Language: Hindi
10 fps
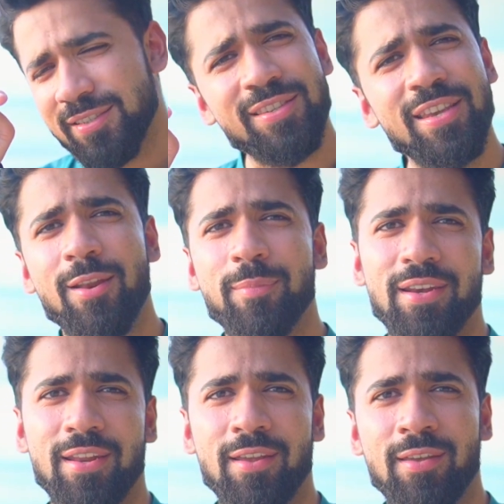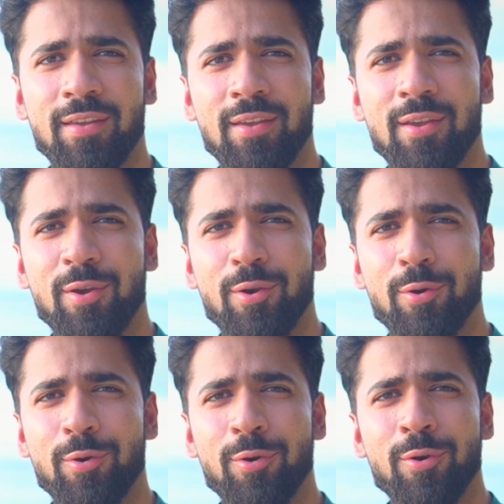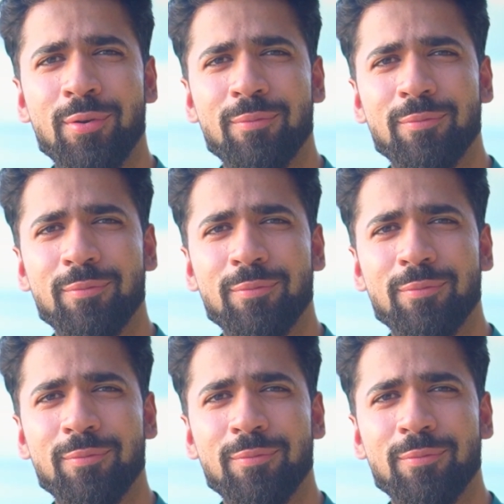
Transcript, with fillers: सी बनना है और